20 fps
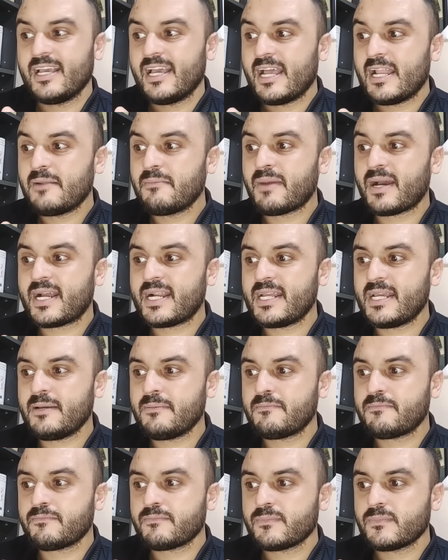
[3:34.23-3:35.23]

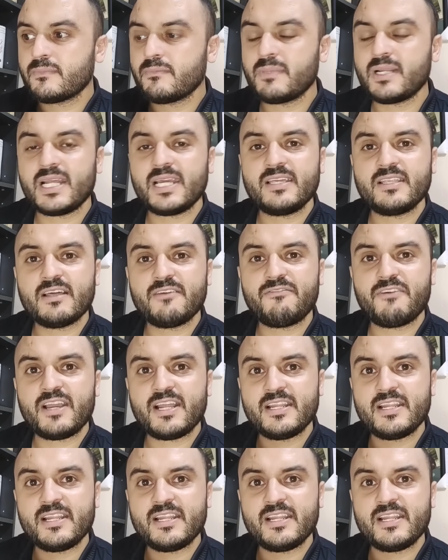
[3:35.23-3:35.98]
المغرب بالاضافه الى